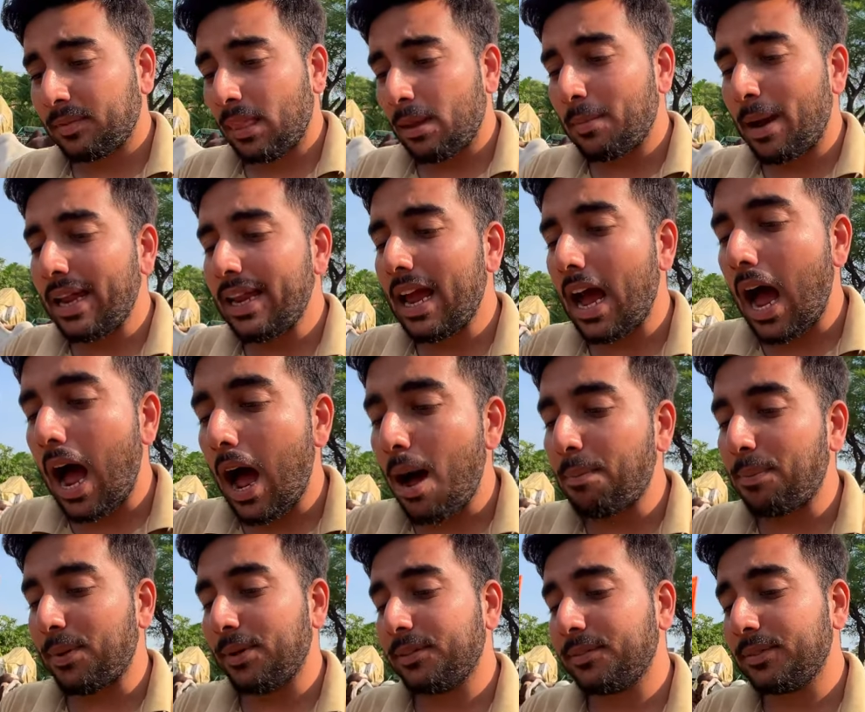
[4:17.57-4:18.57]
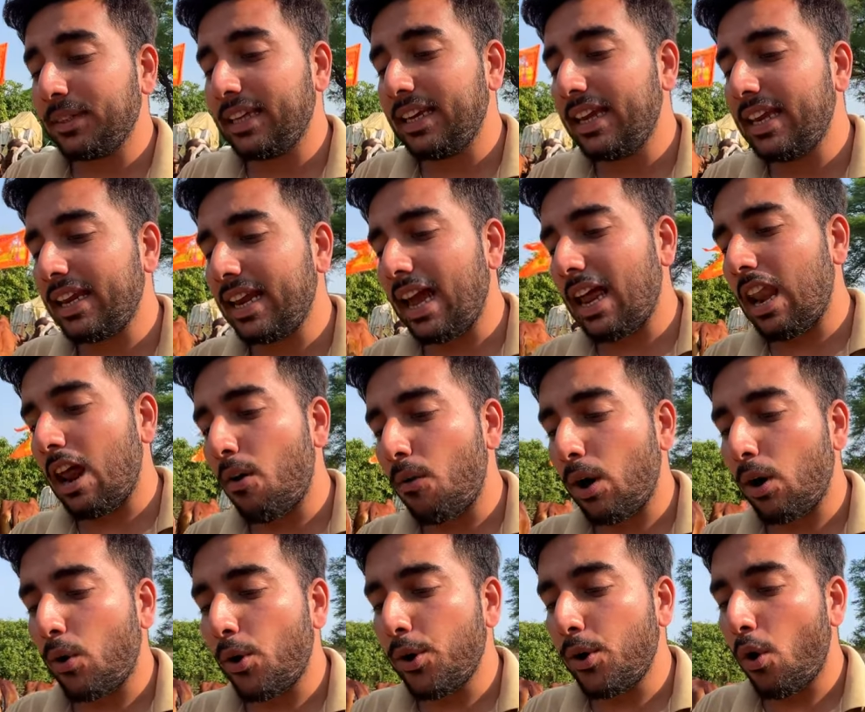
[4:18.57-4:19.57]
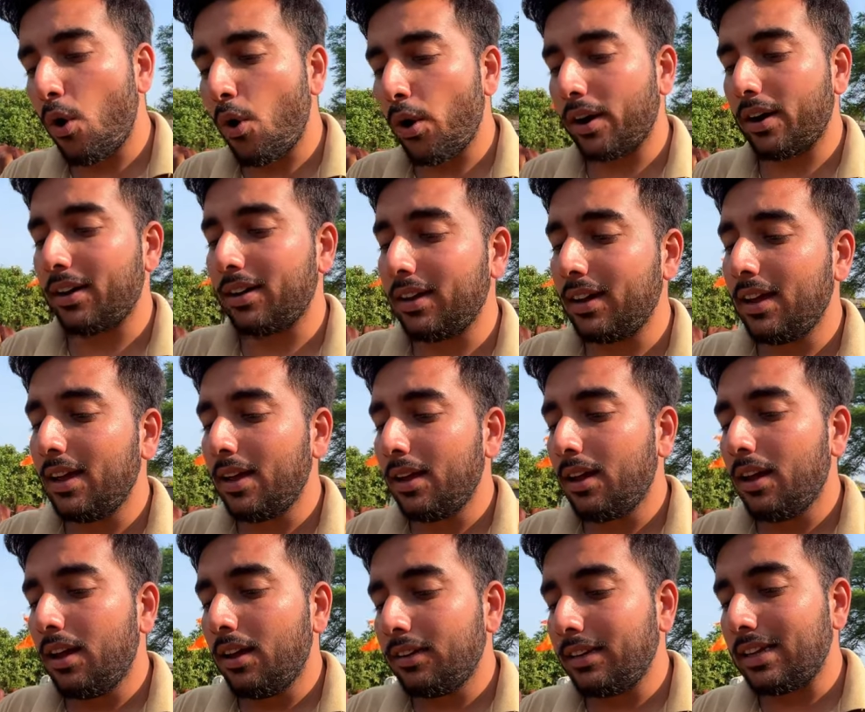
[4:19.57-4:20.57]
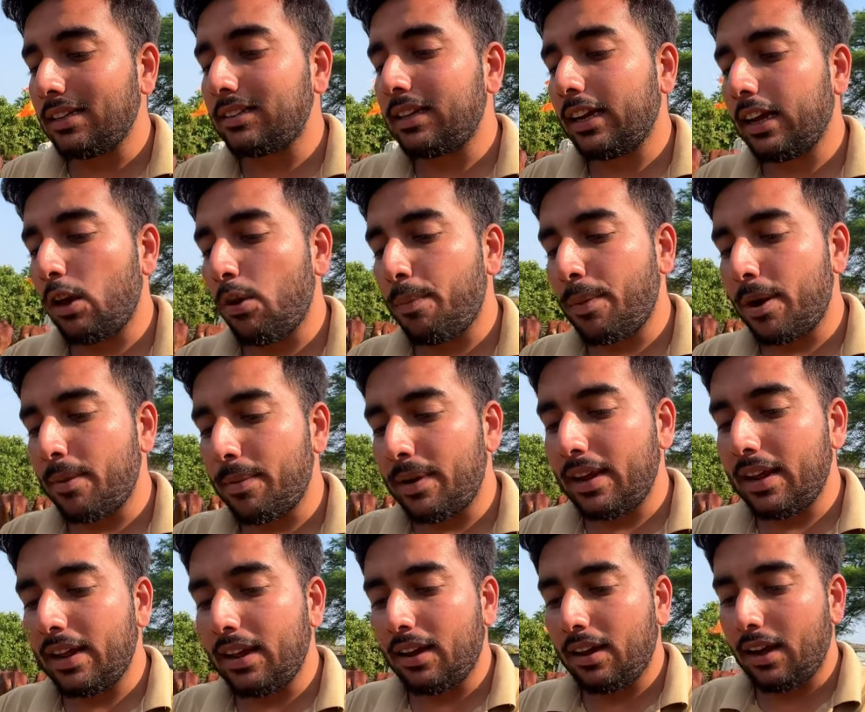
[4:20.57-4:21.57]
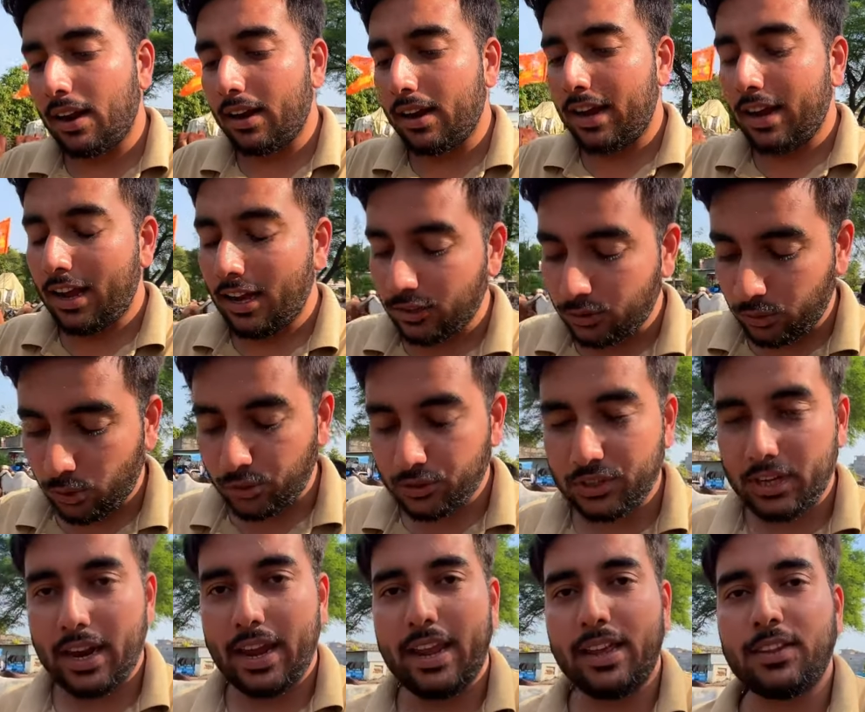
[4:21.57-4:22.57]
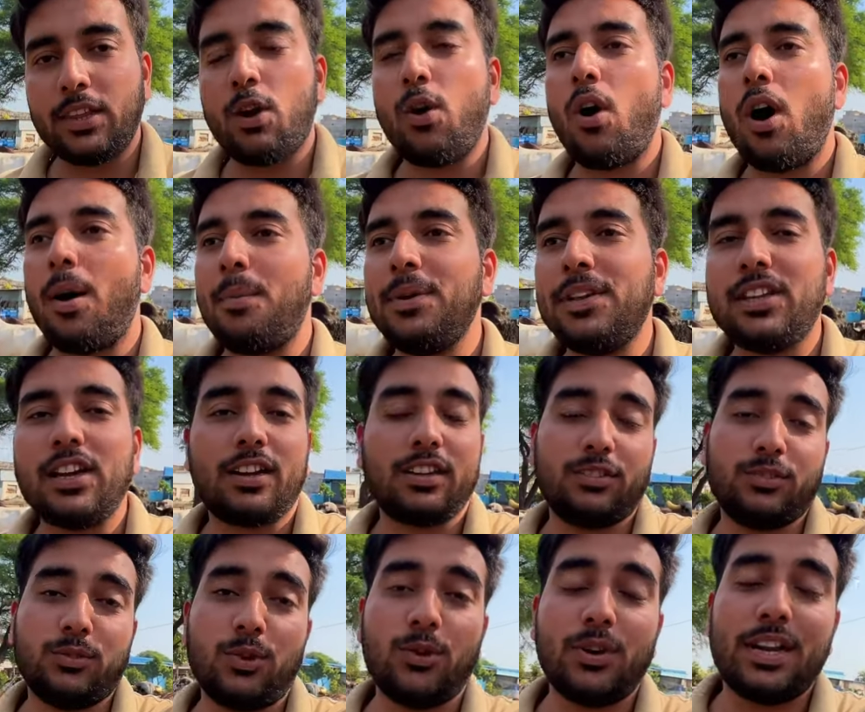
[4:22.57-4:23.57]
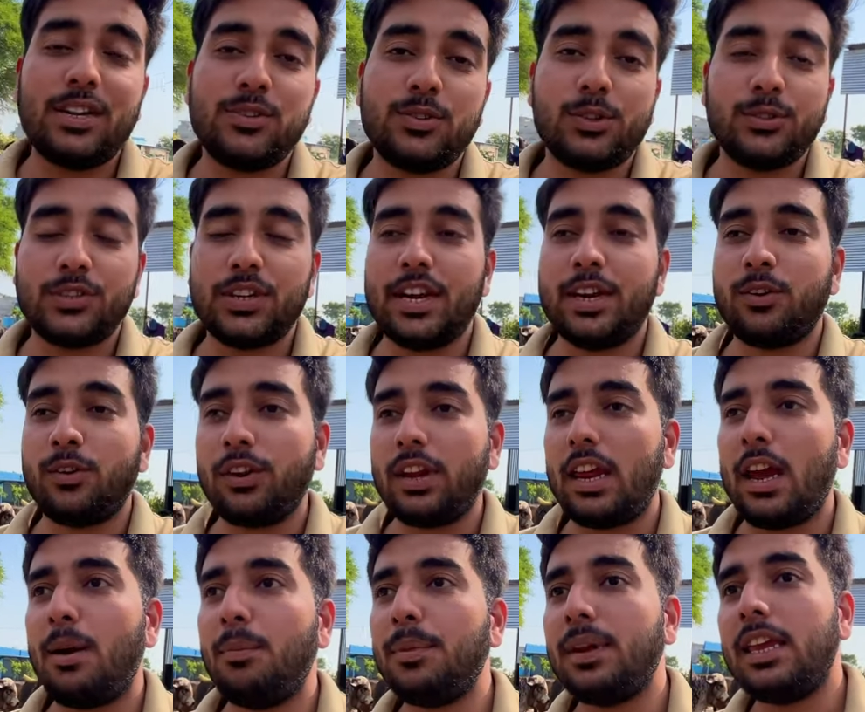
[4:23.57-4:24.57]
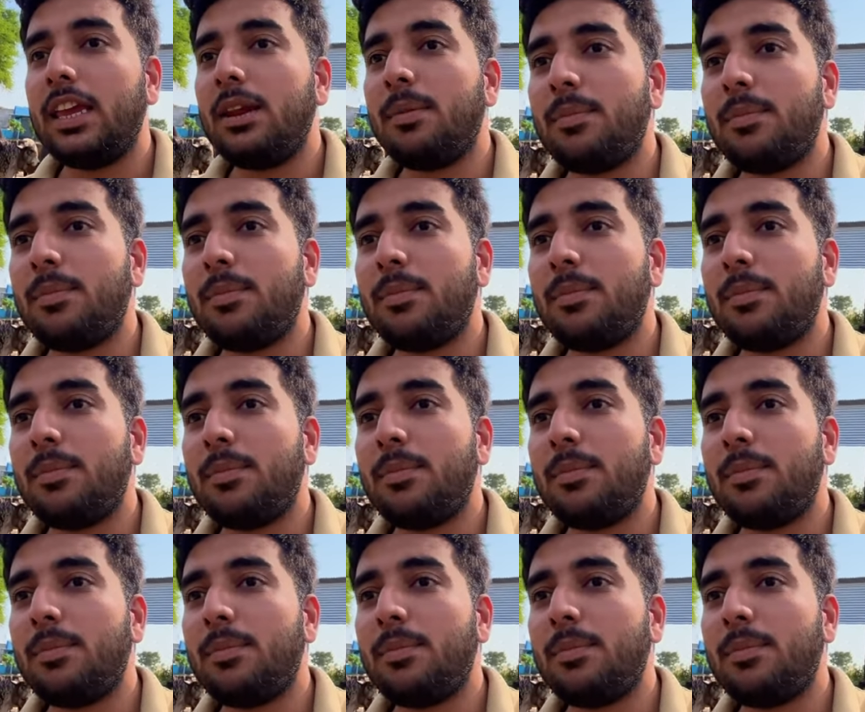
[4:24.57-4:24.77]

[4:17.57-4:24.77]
भाई आप गिर के अलावा कोई और नस्ल के ऊपर ब्रीडिंग करने का सोच रहे हैं देखो अभी तक तो नहीं सोच रहे हैं क्योंकि हम गिर